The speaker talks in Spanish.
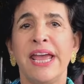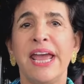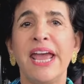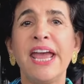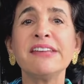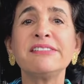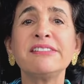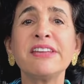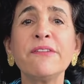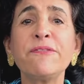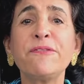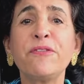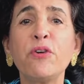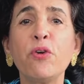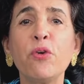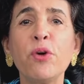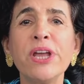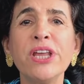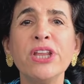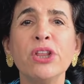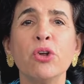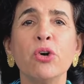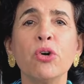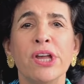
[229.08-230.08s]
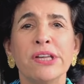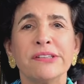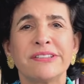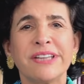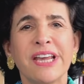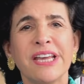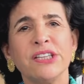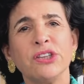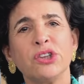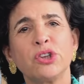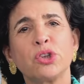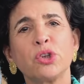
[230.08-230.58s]
Ese fluido
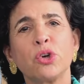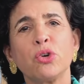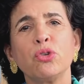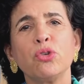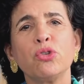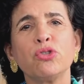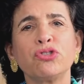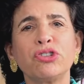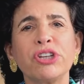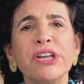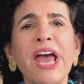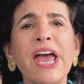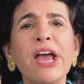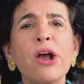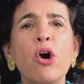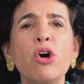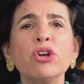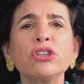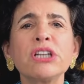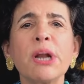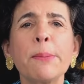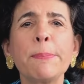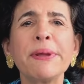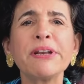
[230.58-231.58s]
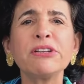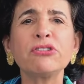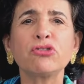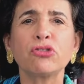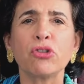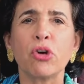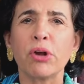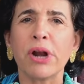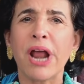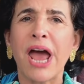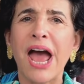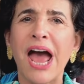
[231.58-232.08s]
se introducía en otra persona